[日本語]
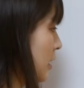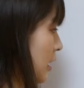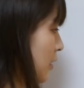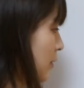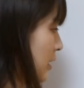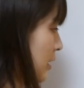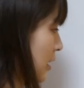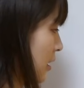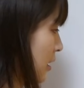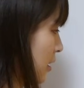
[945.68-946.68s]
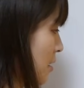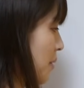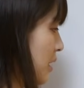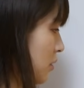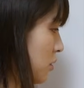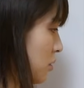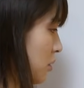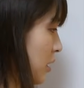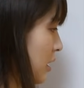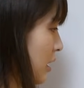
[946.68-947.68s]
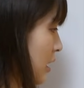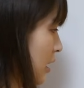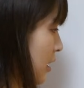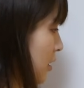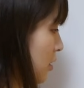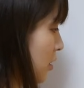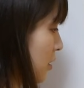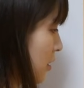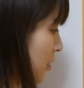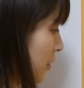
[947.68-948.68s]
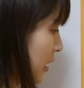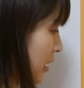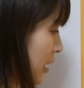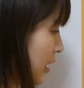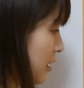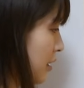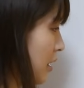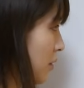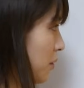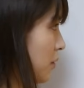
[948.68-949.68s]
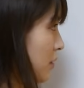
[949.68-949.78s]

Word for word: にこうやって攻めてくる時にすぐこうやって成り捨てる